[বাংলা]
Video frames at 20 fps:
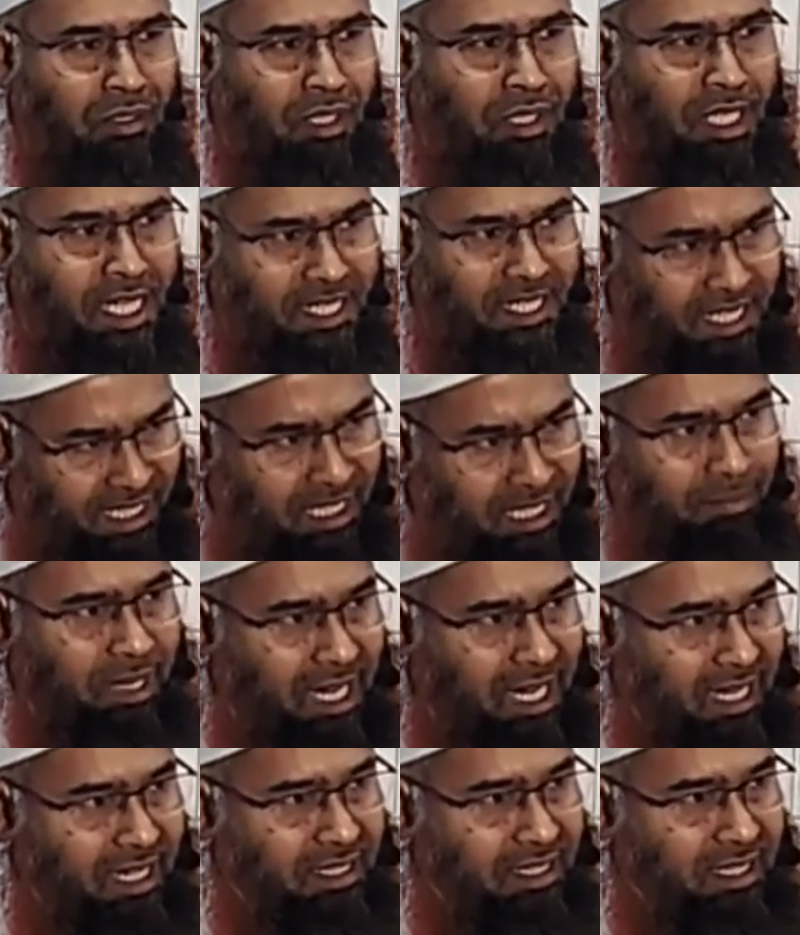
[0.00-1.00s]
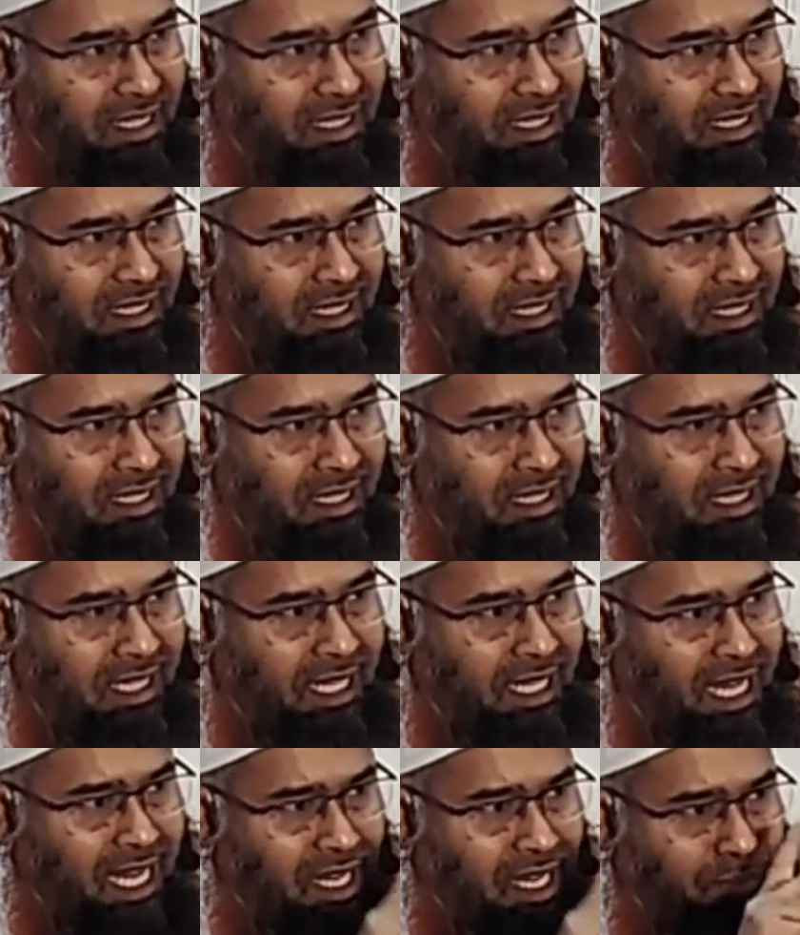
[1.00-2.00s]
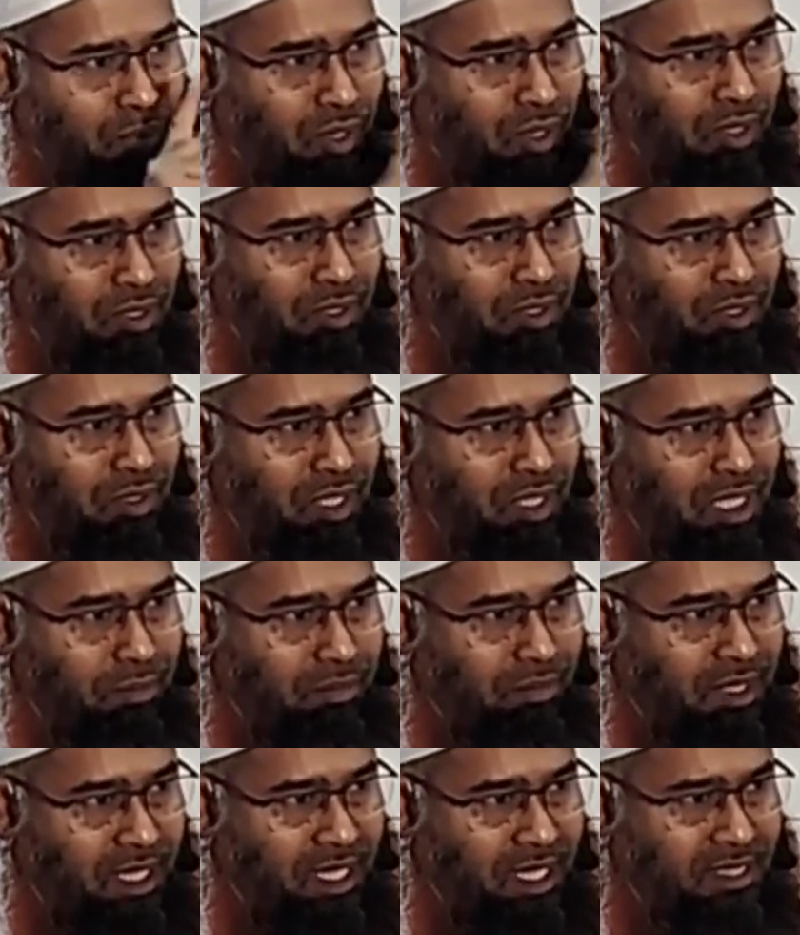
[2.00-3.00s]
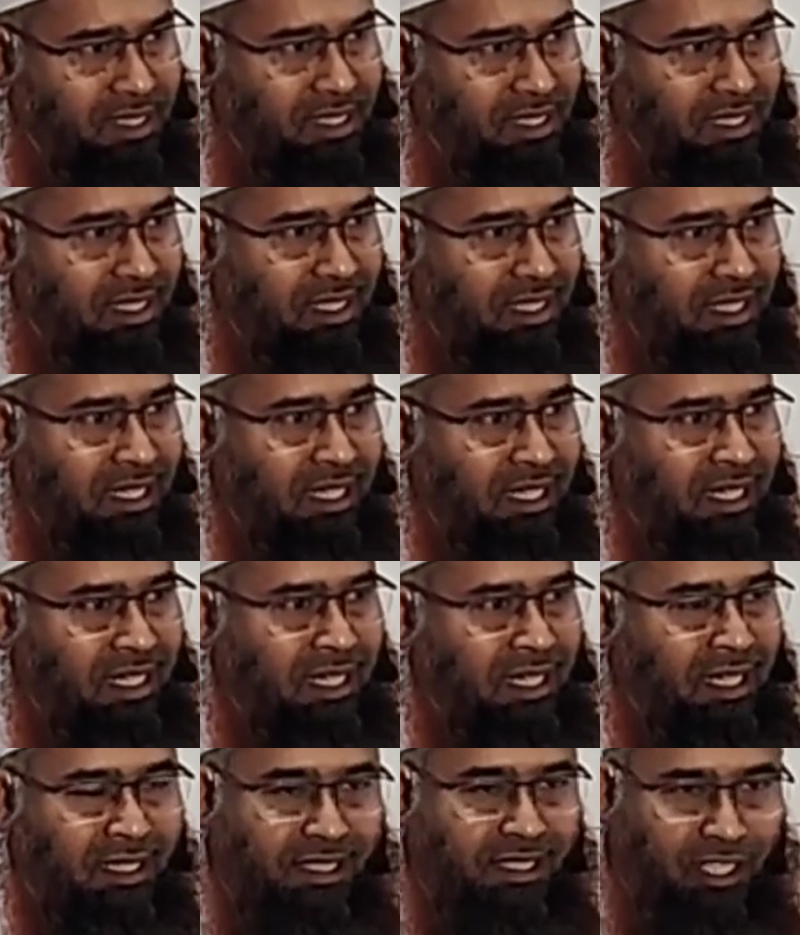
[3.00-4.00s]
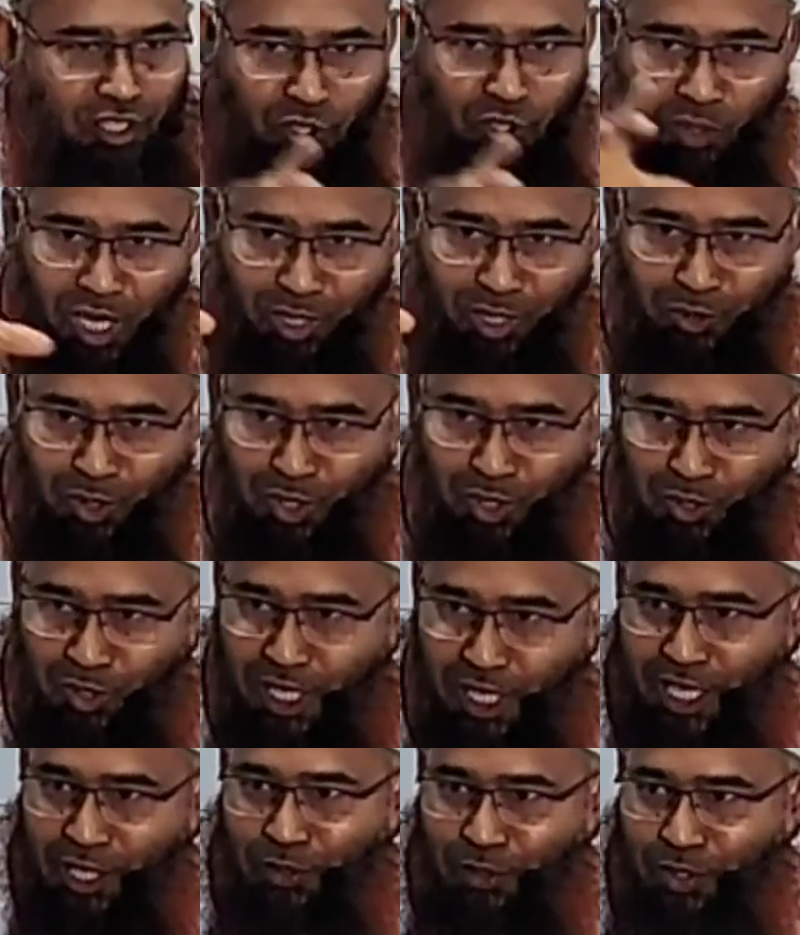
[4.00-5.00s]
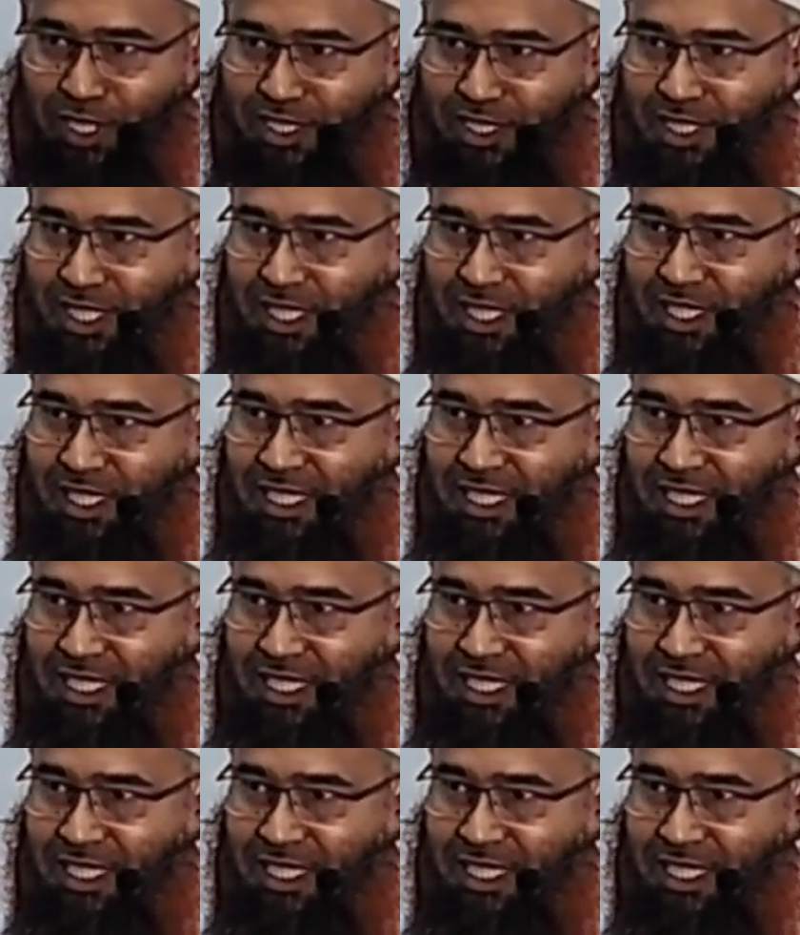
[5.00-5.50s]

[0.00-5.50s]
হিজড়িতে মারা গেছেন এই ভণ্ড ইবলিস যে সুরাগুলো তৈরি করেছে